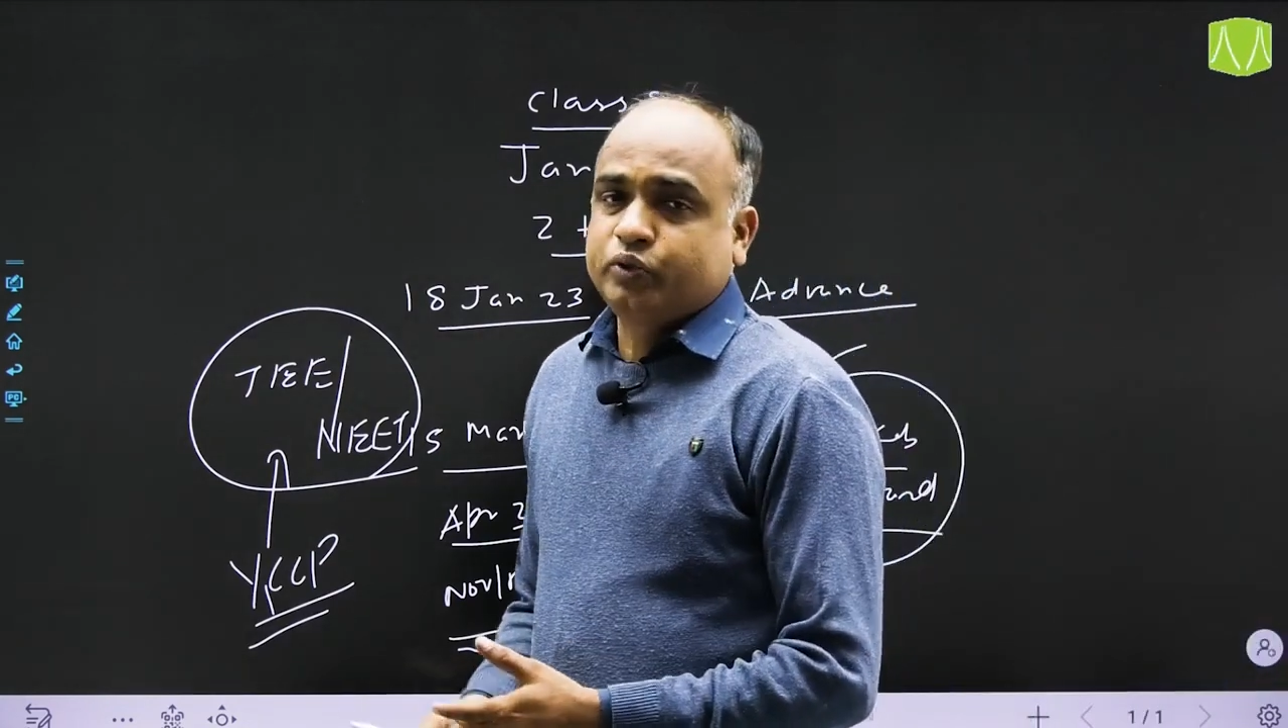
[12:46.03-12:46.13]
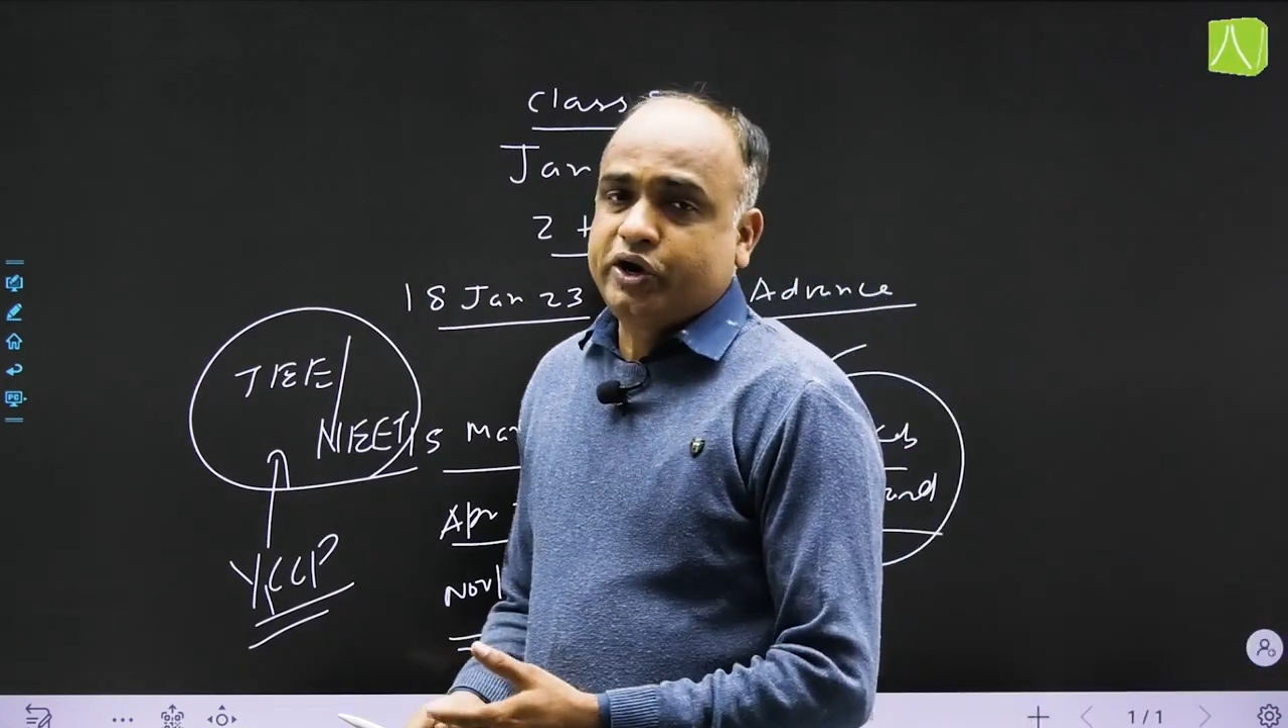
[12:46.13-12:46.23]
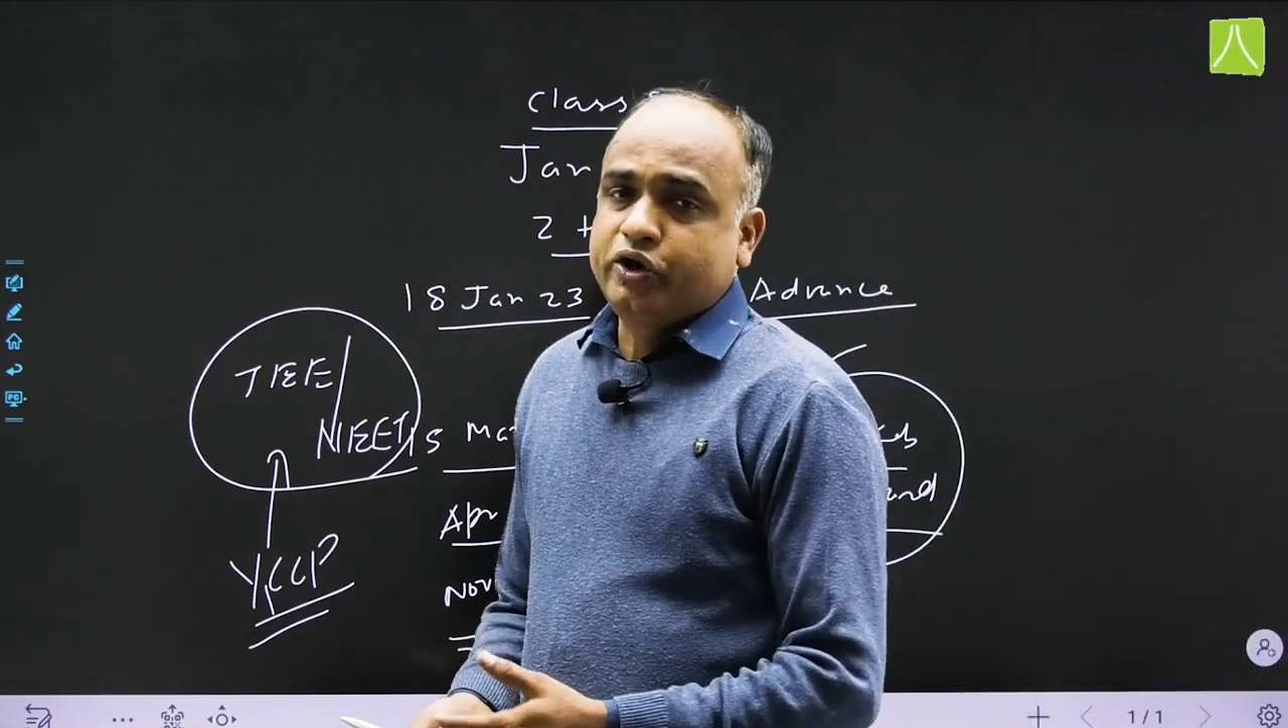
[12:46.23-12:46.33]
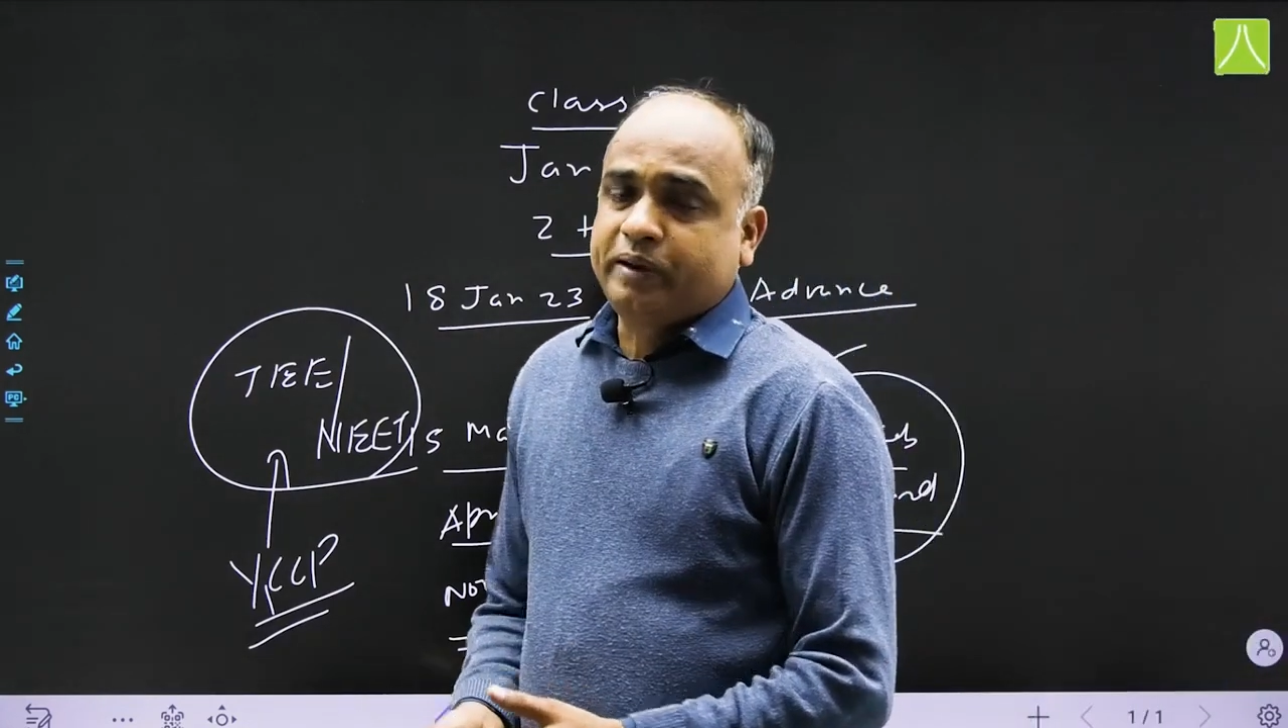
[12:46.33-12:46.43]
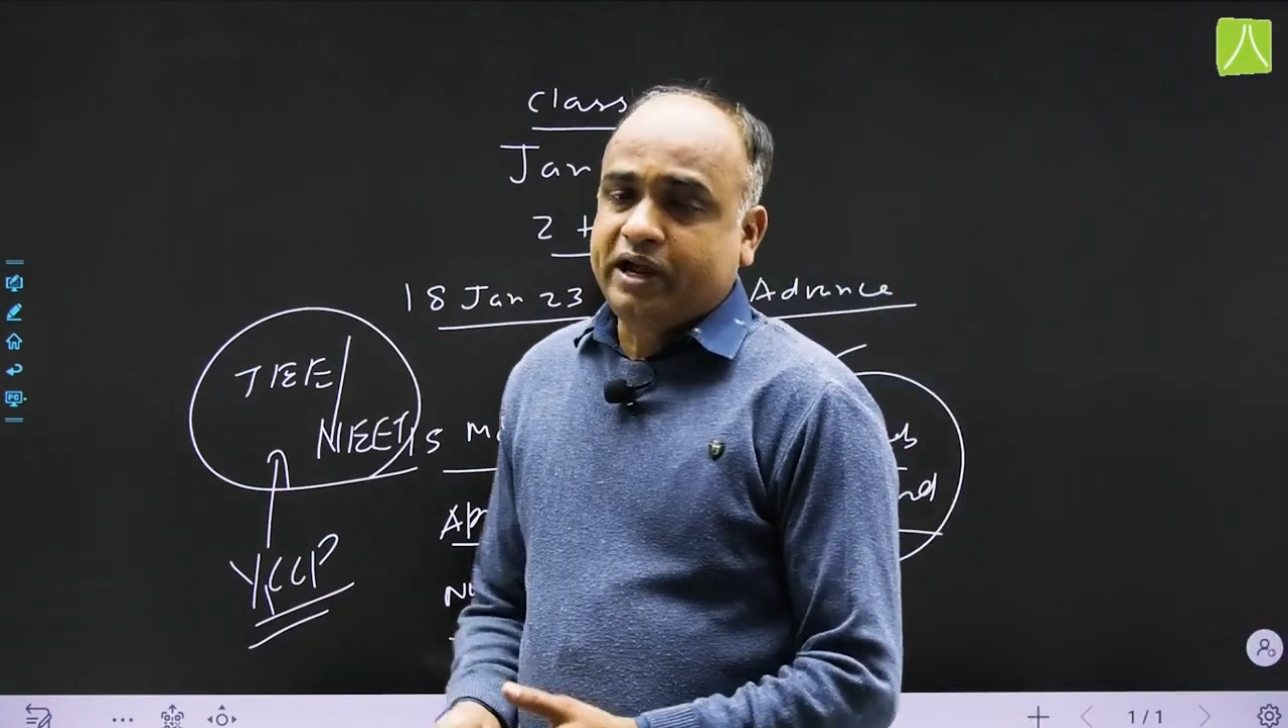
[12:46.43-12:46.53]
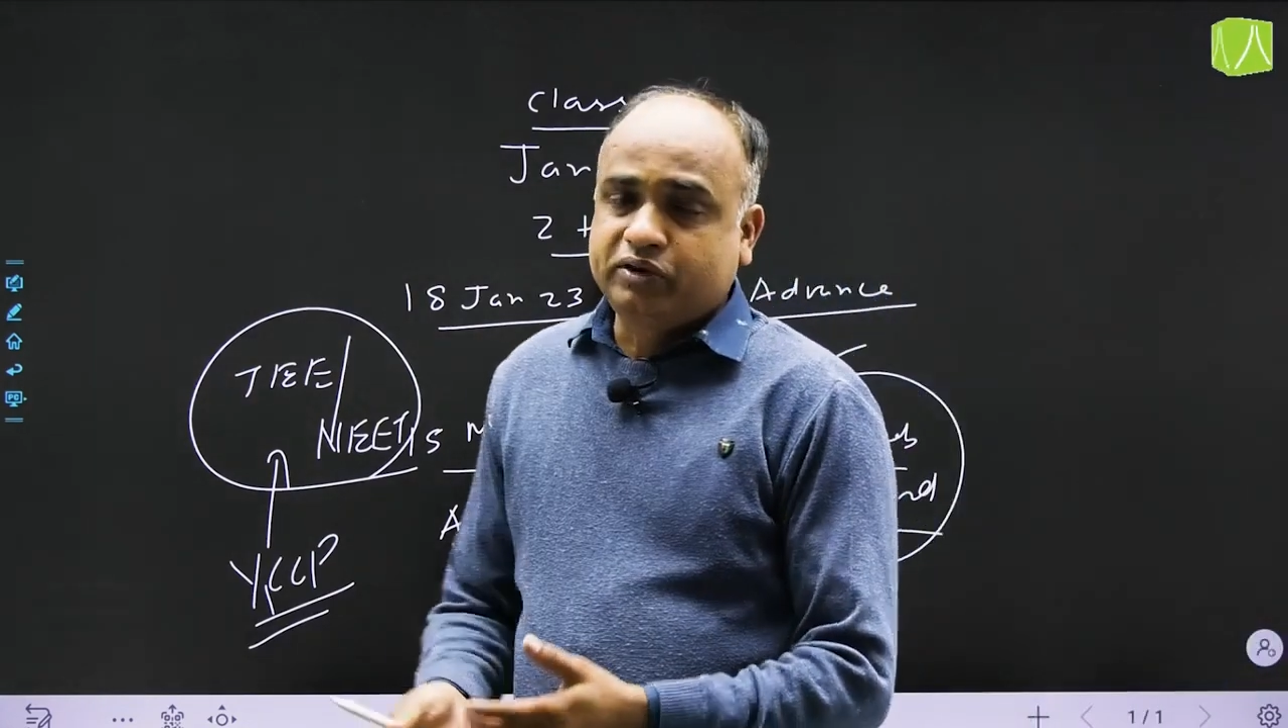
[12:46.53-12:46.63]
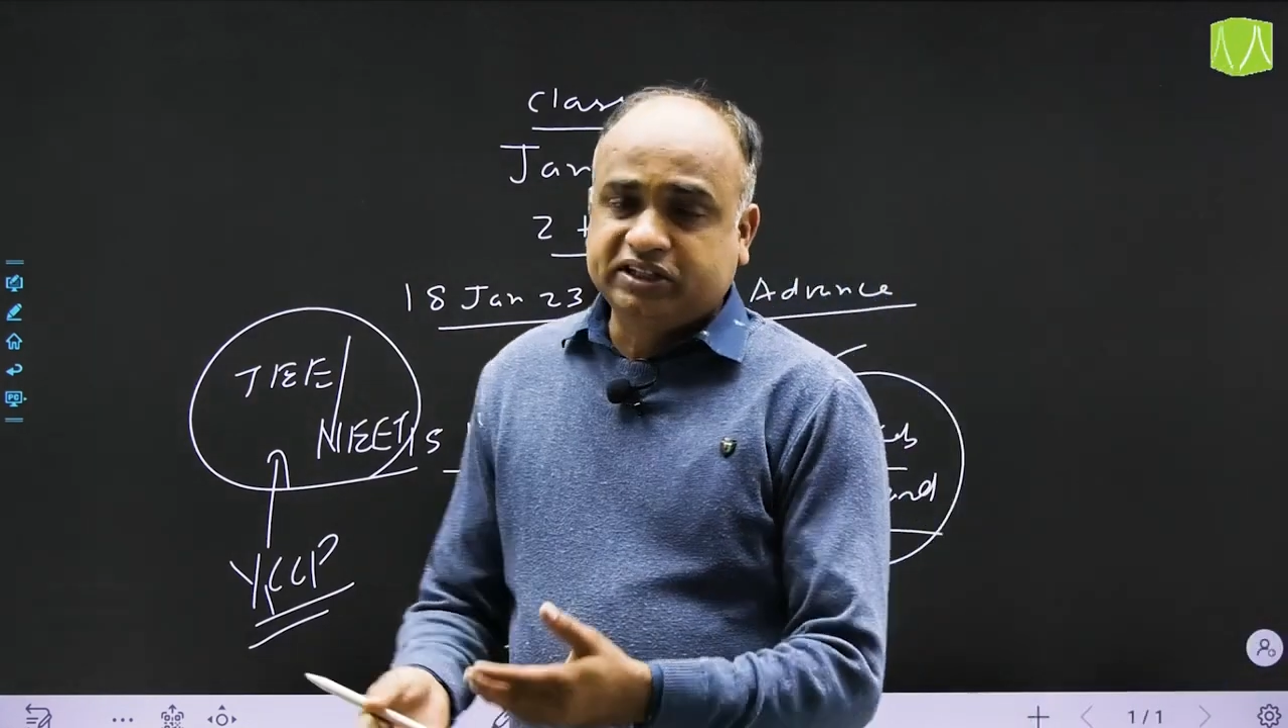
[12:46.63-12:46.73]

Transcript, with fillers: पूरे नहीं हो पाए